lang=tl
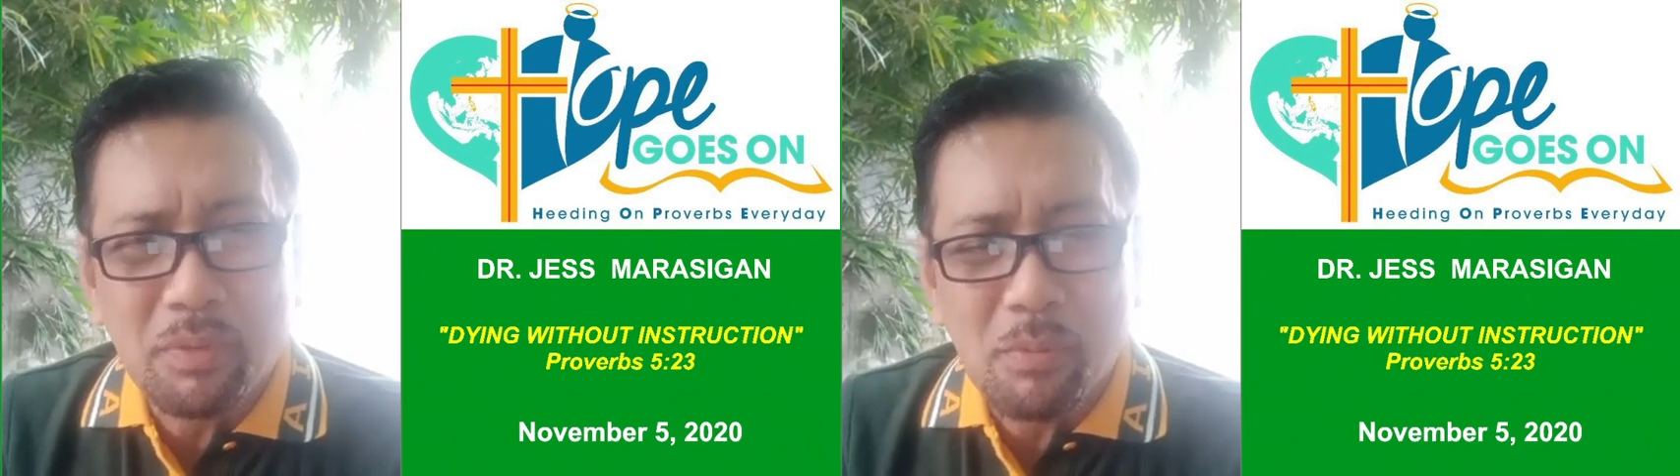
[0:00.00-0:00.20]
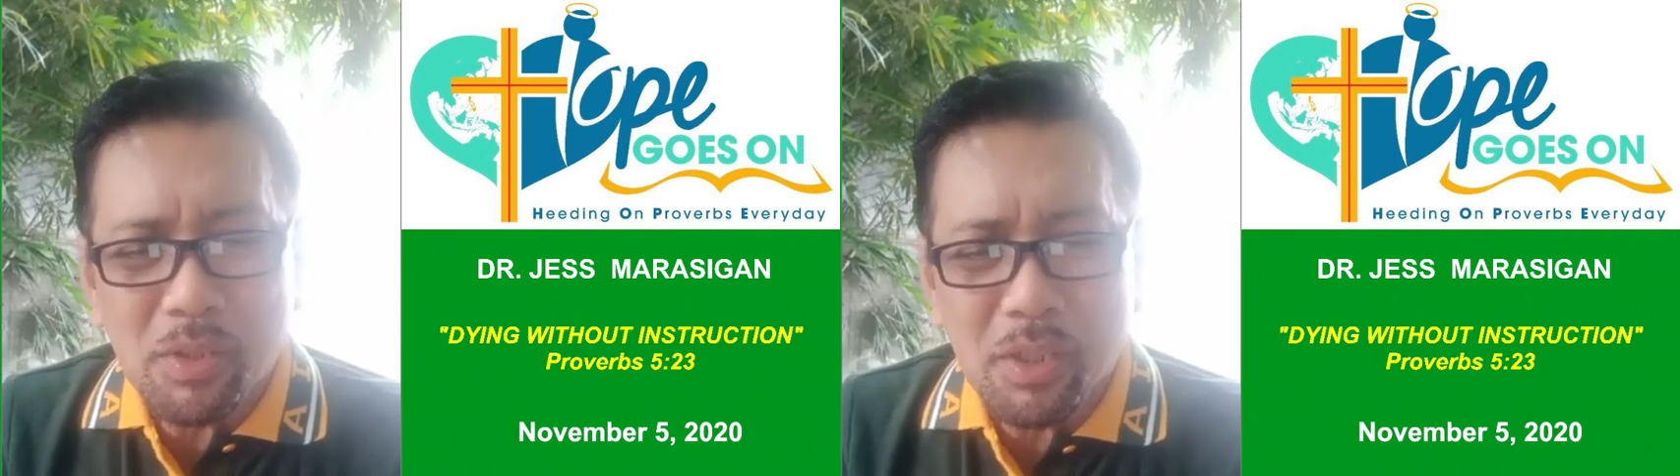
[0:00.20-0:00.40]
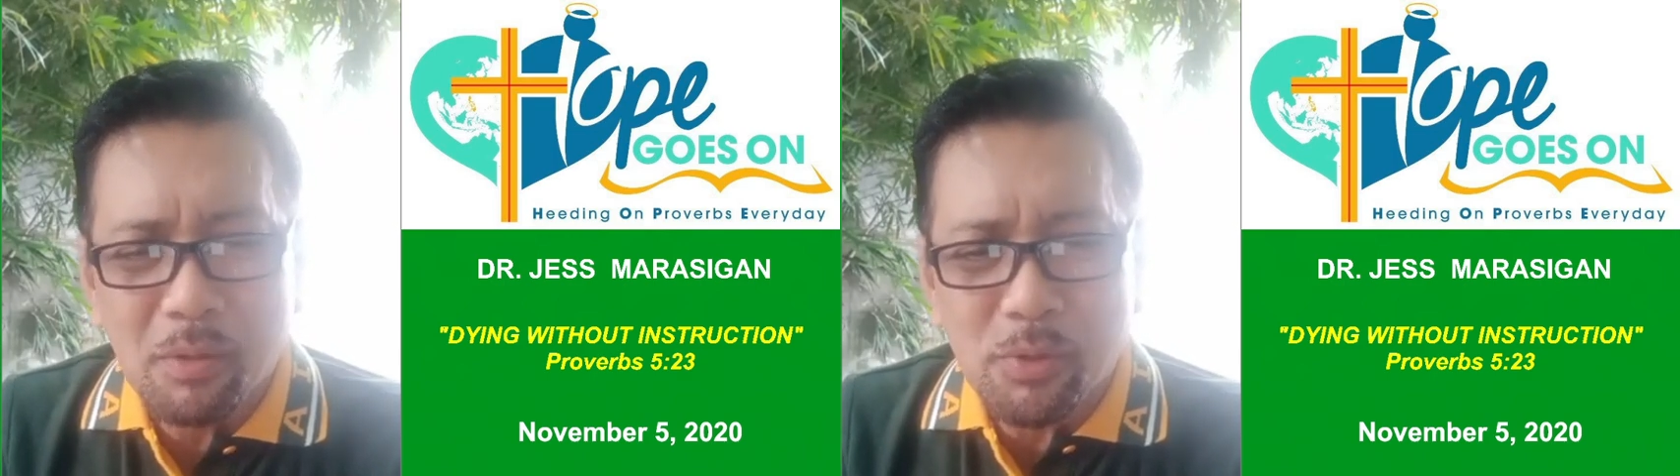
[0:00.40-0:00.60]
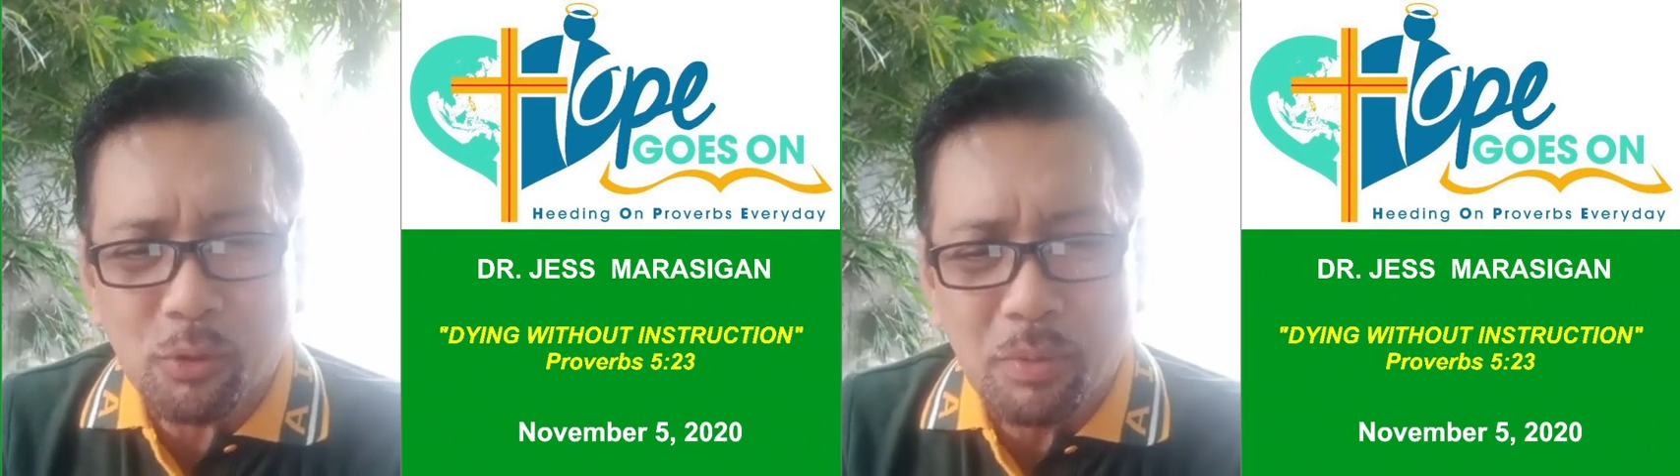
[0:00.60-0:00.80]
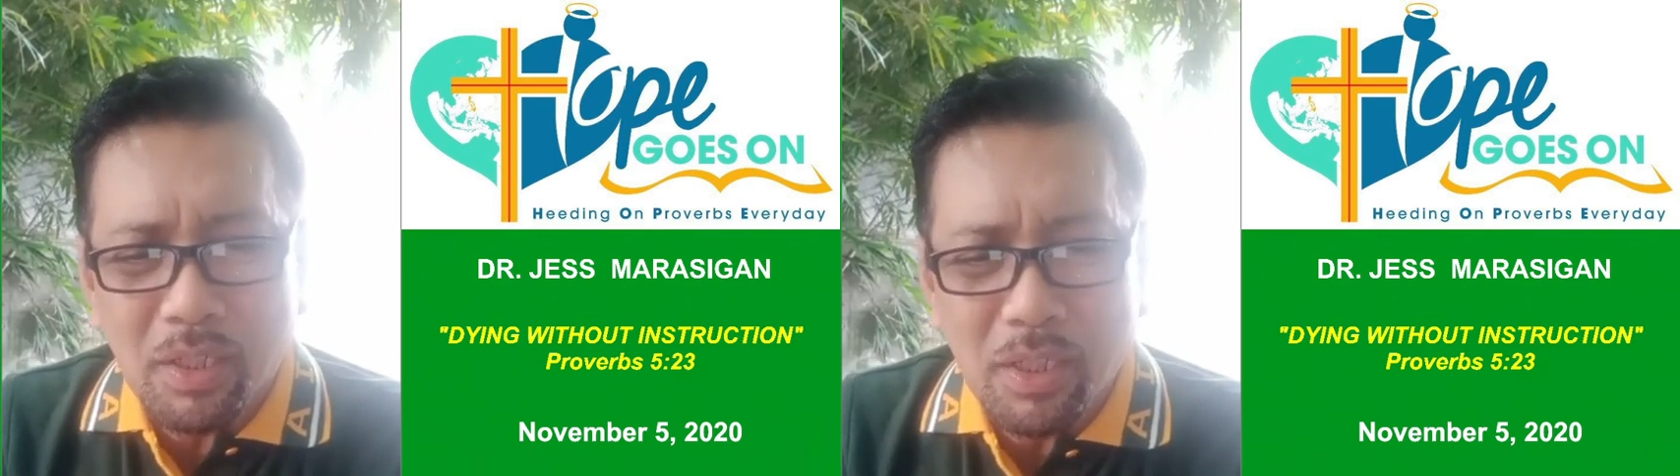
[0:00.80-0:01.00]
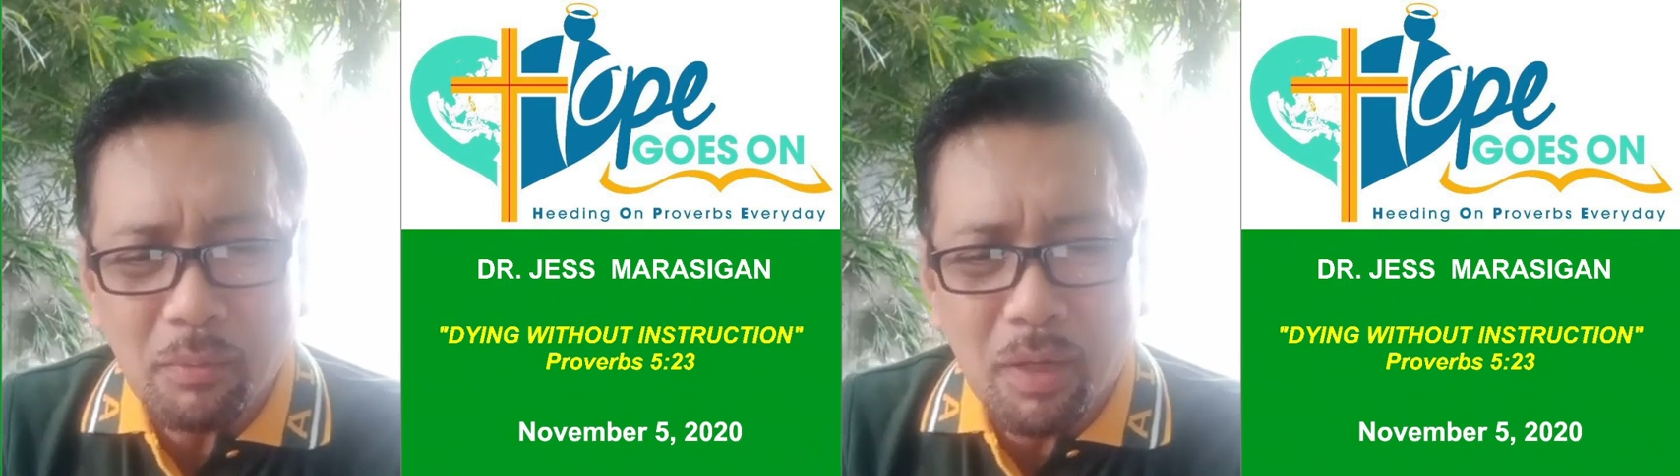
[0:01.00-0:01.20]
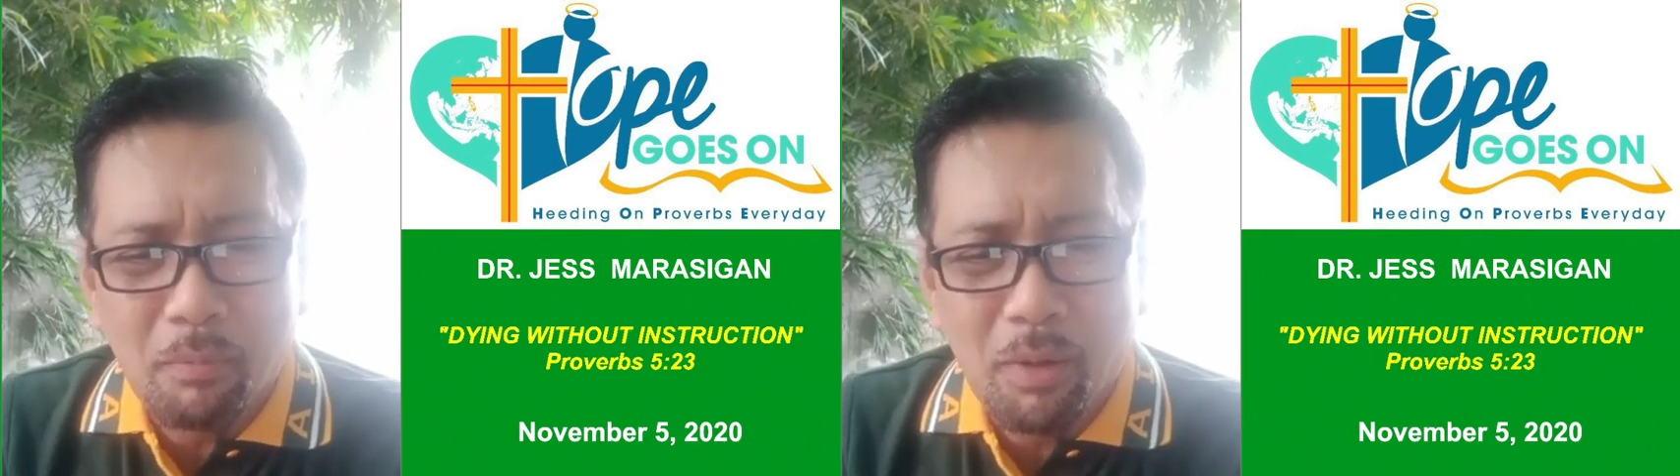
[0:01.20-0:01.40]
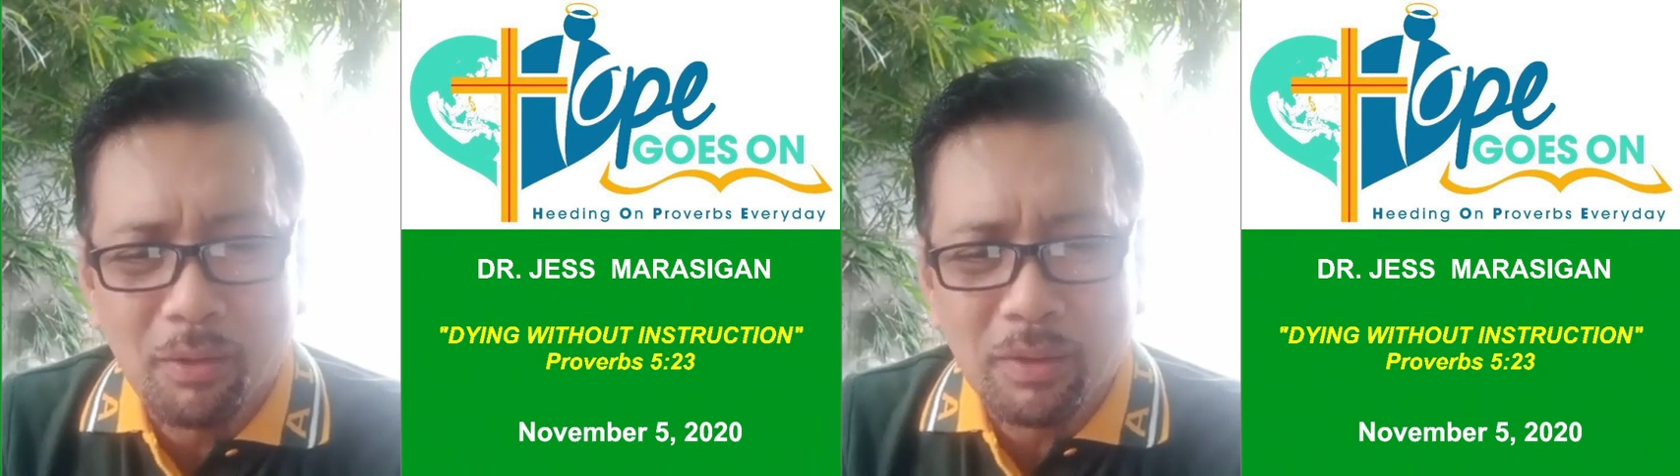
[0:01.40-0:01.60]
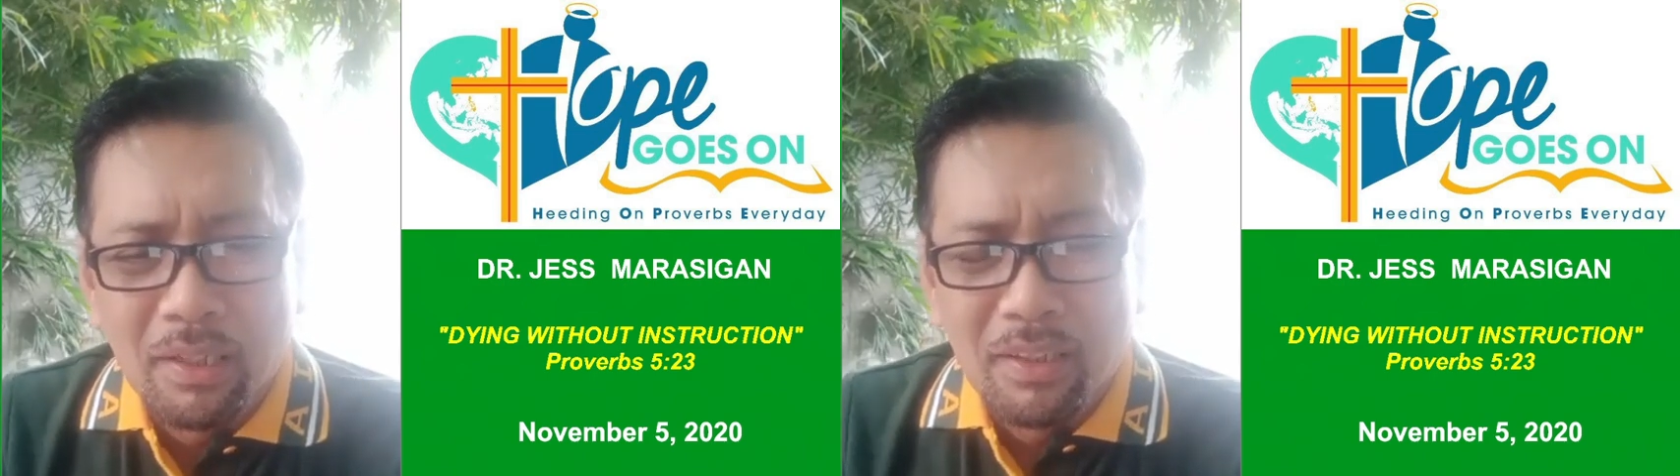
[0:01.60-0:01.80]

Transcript: themselves to believe about